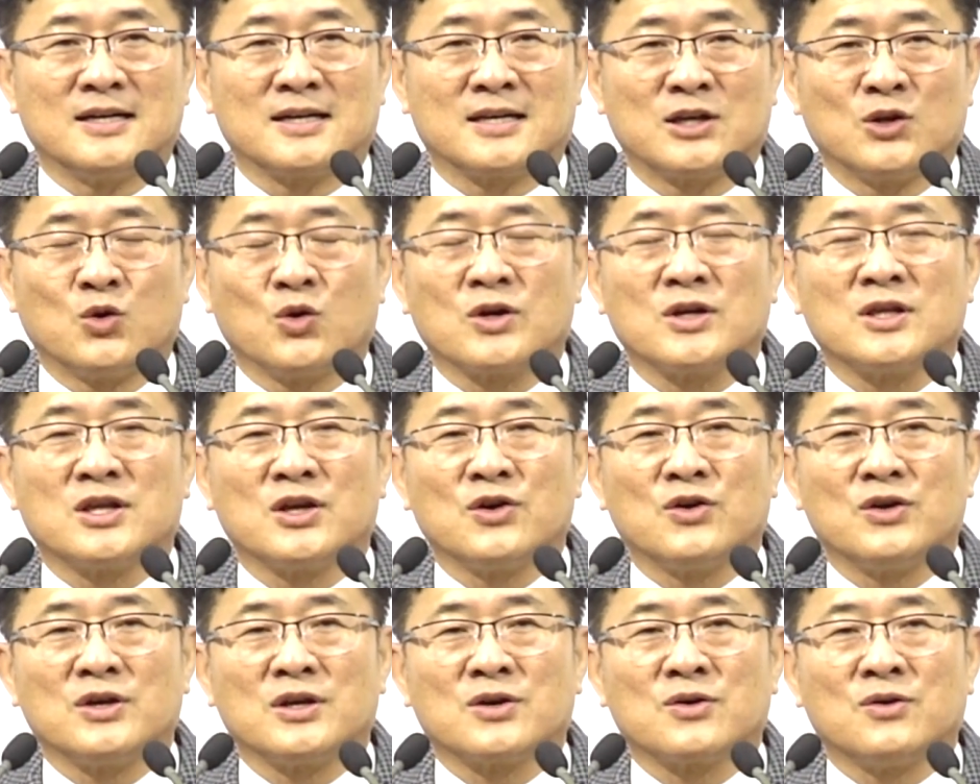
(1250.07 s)
기록이
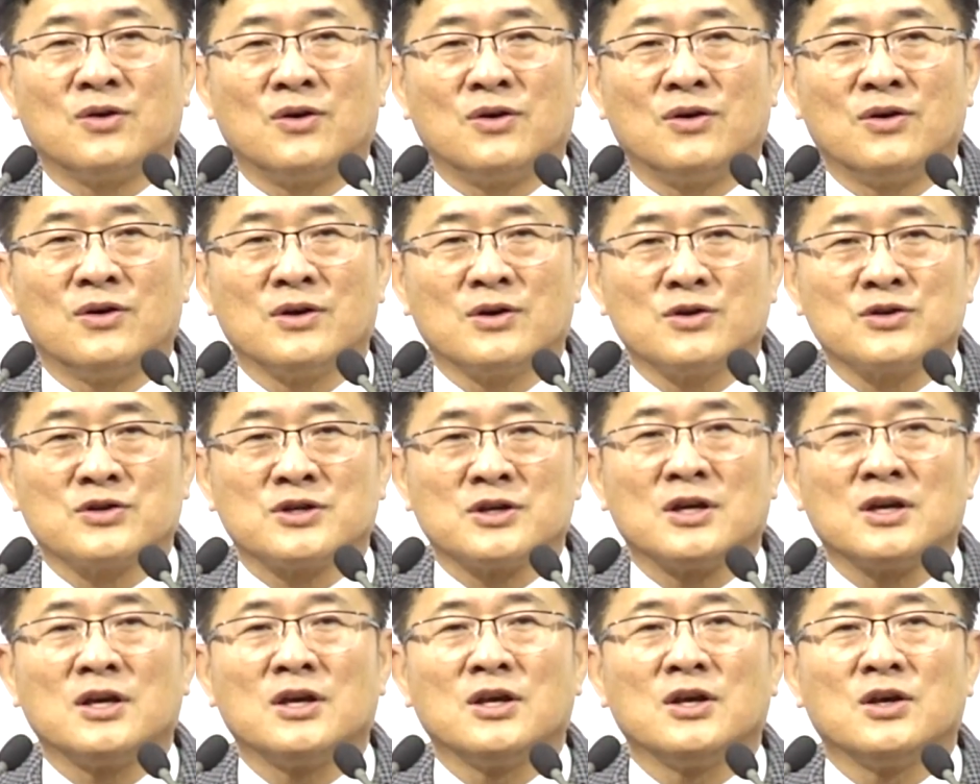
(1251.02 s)
되어 있고
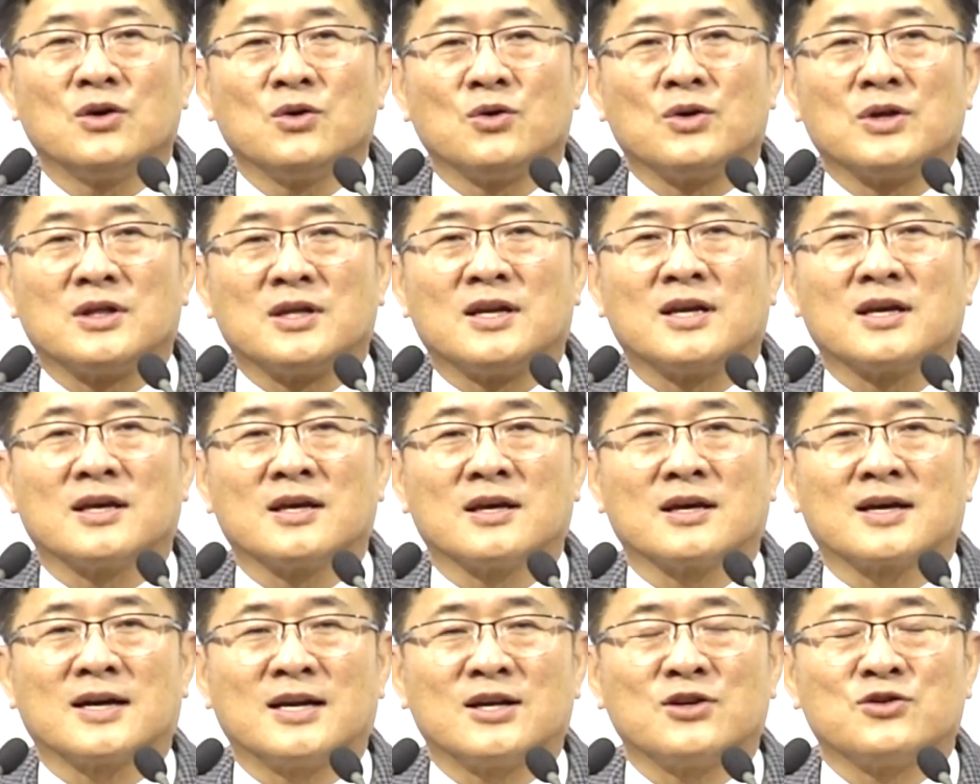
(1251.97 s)
이것이
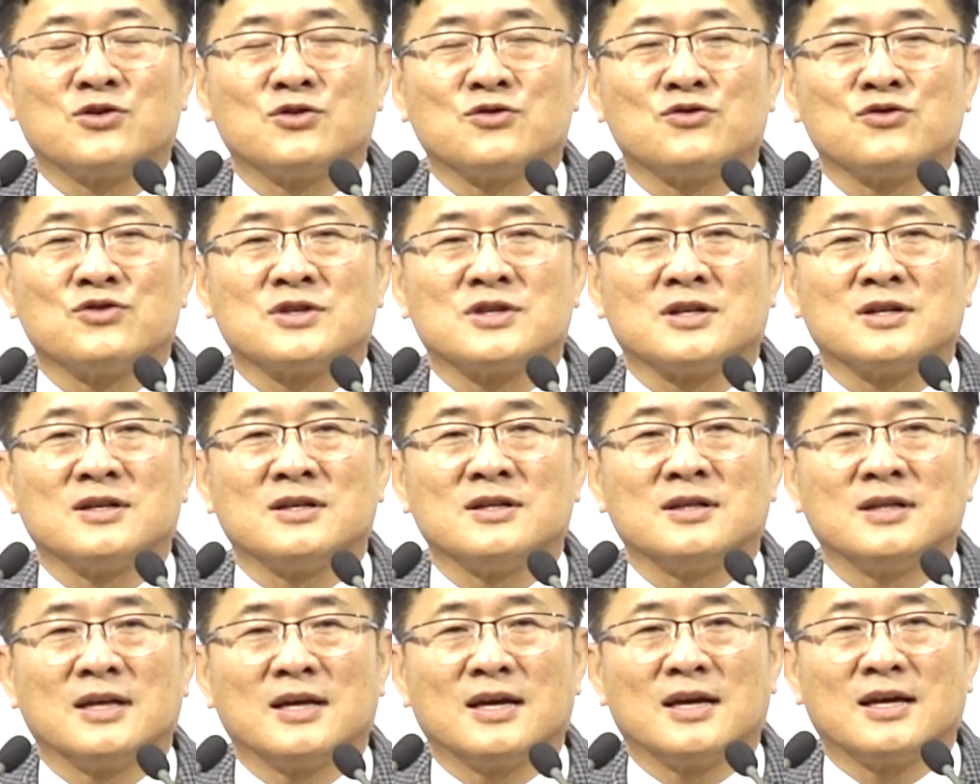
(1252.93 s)
우리들에게 가르쳐
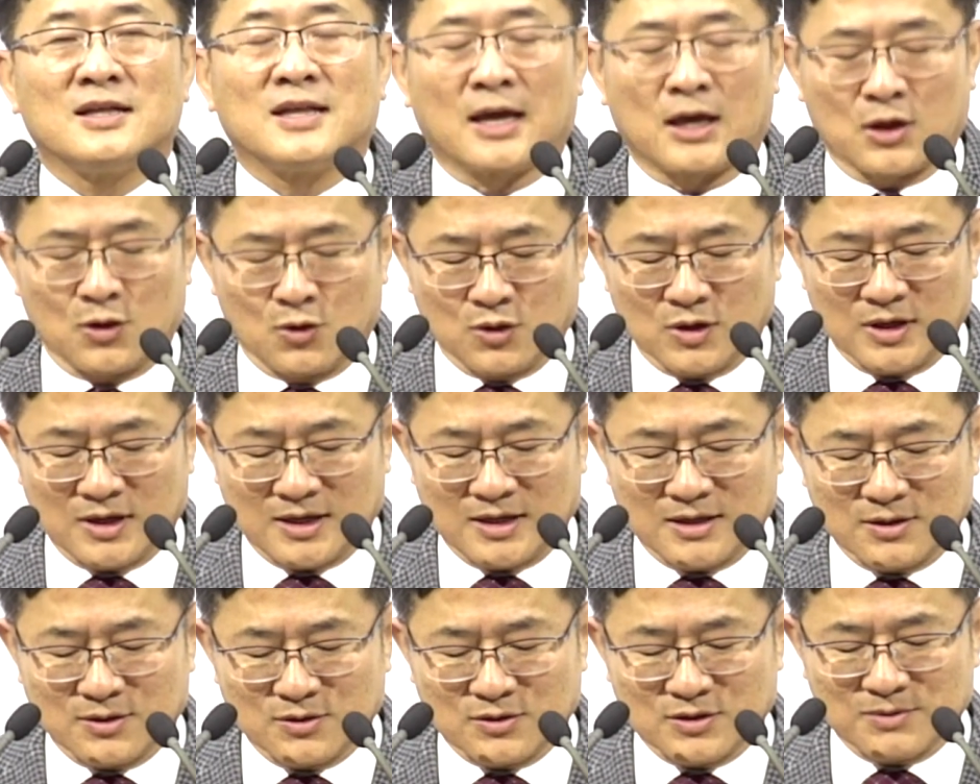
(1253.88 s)
주시는
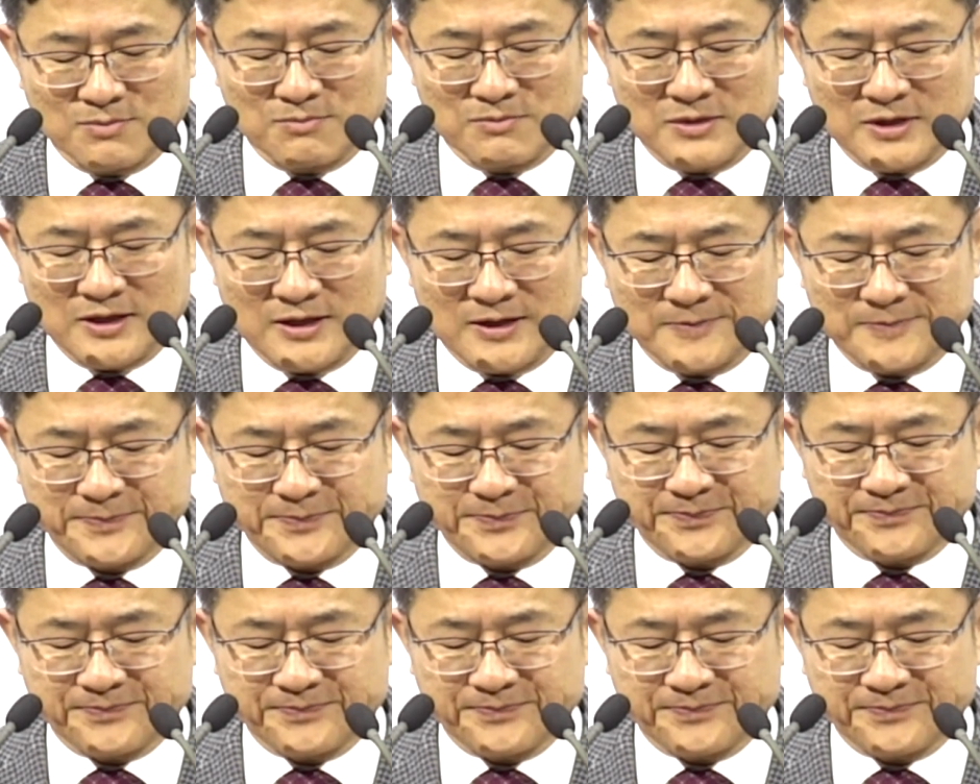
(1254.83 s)
내용이라는 것입니다.